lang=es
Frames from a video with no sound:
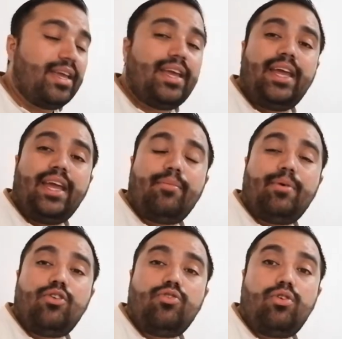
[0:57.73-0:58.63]
que,
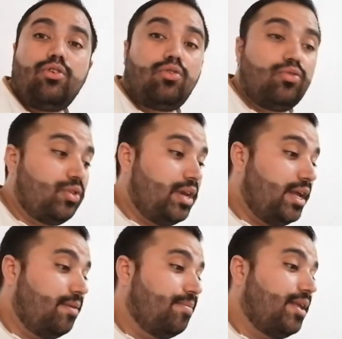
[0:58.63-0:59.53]
bueno, yo lo
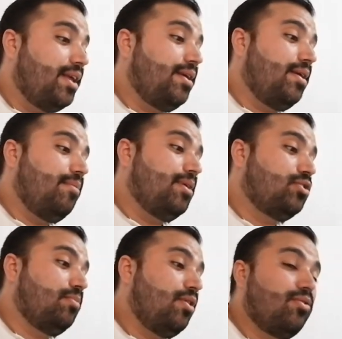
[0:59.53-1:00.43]
encontré eh,
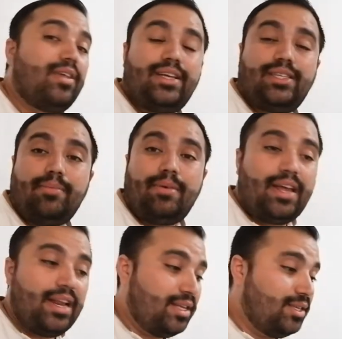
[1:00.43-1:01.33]
más o menos de esta
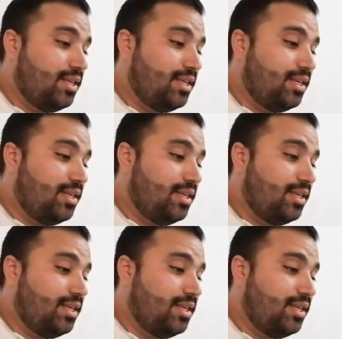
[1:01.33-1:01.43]
manera,